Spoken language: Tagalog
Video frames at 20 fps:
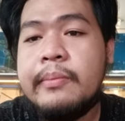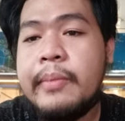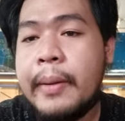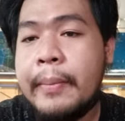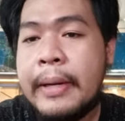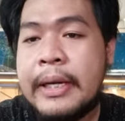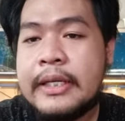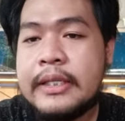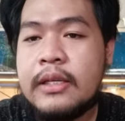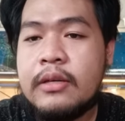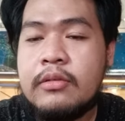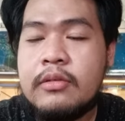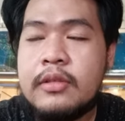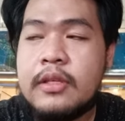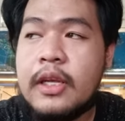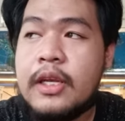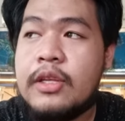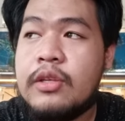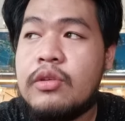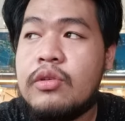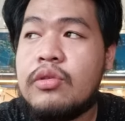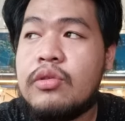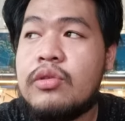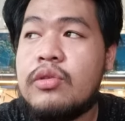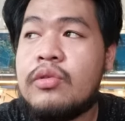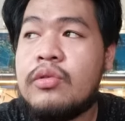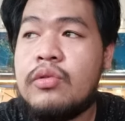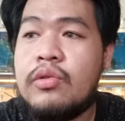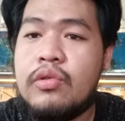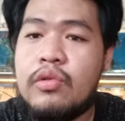papakita ko sa inyo
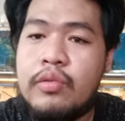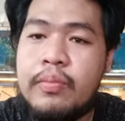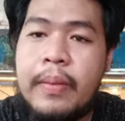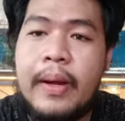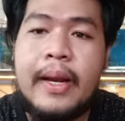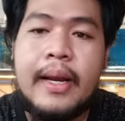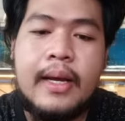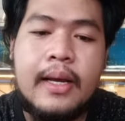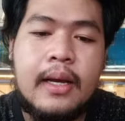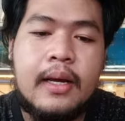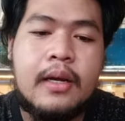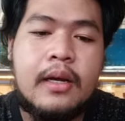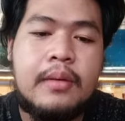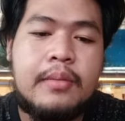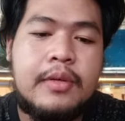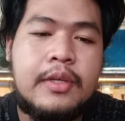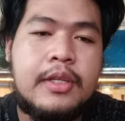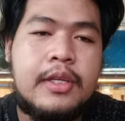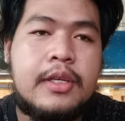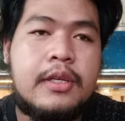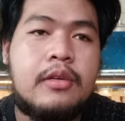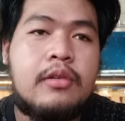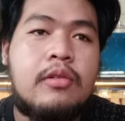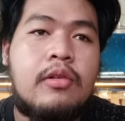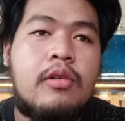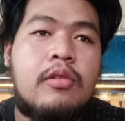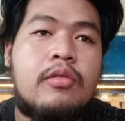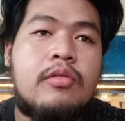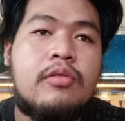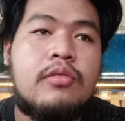yung lupa na gagamitin
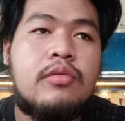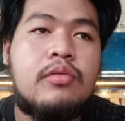ko.